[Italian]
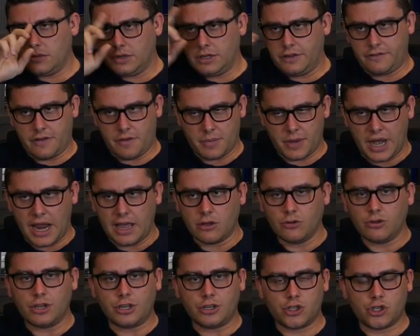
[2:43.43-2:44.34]
di,
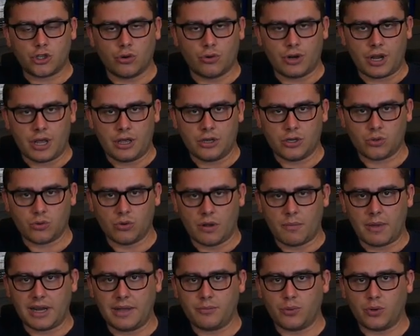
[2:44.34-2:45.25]
febbraio di Riccione
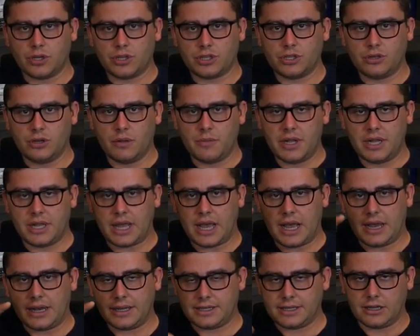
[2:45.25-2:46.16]
sulla manipolazione
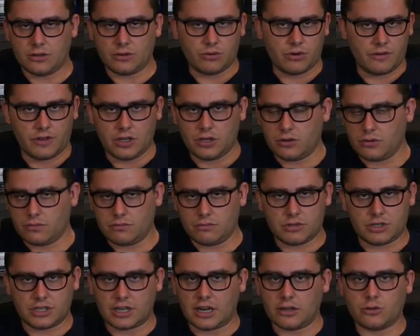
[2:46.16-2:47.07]
mentale, è stato un evento
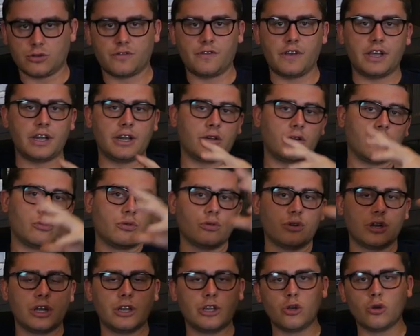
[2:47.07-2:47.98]
stratosferico
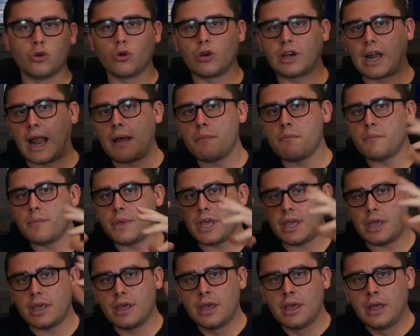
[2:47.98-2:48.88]
con gli
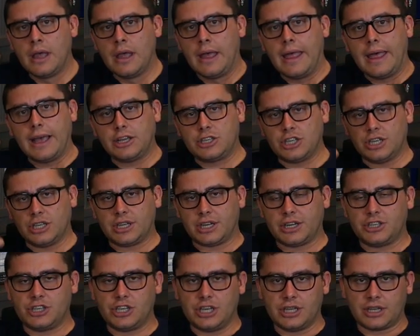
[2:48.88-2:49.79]
ologrammi,
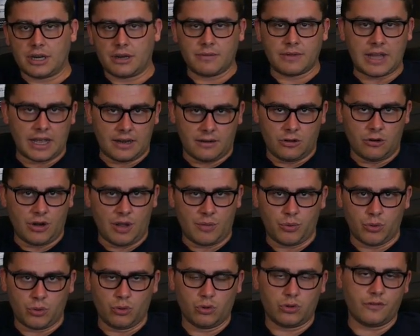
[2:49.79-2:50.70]
eccetera, eccetera. Dan non
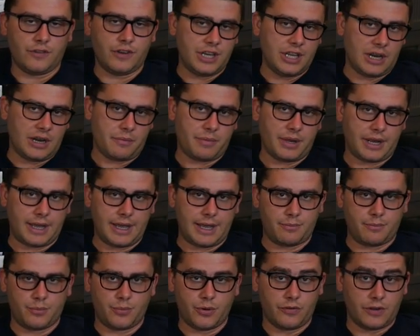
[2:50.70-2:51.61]
è potuto venire
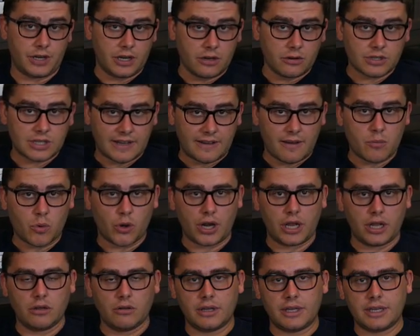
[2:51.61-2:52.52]
perché, poverino, stava
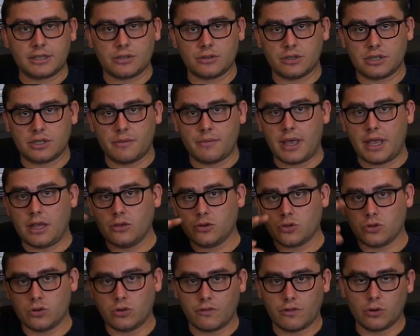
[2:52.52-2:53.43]
morendo, adesso sta
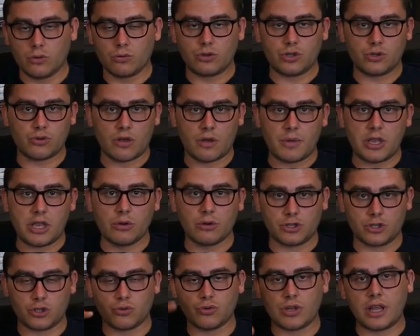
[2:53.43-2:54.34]
meglio. Sono venuti i suoi
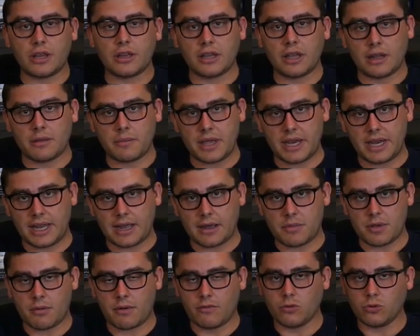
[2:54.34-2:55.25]
migliori studenti dall'America,
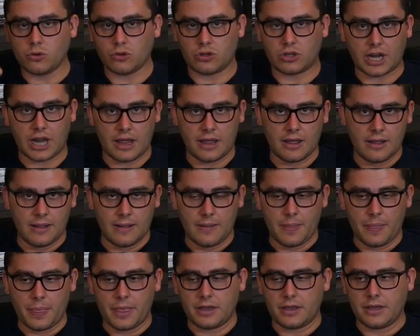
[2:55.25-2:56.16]
abbiamo avuto tre
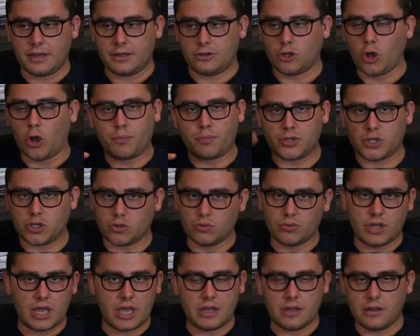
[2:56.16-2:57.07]
eh, top
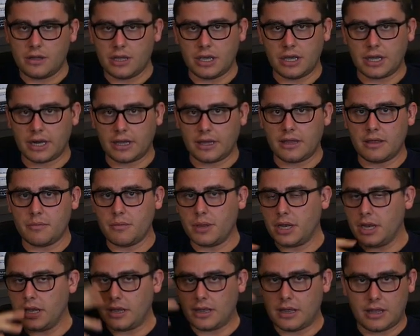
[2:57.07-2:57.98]
studenti
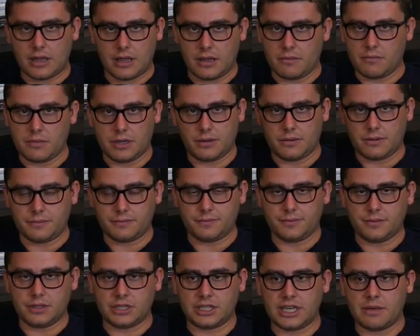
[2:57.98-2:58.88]
incredibili e, eh,
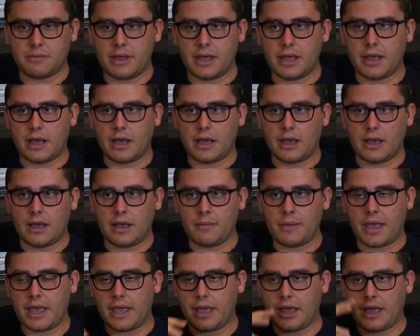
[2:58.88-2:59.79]
insieme a, a
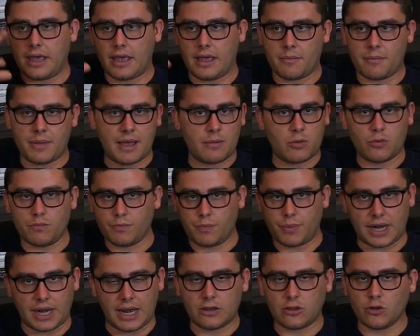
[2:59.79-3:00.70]
me abbiamo
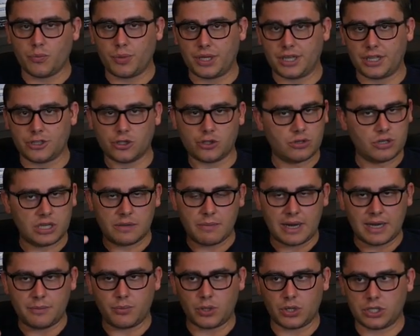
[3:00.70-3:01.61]
parlato per tre giorni di
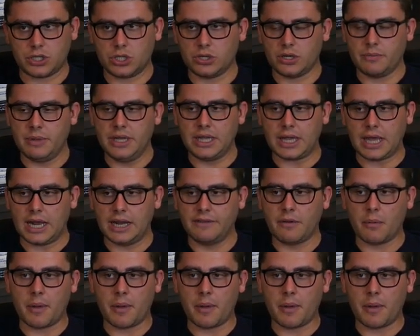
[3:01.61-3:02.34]
manipolazione mentale.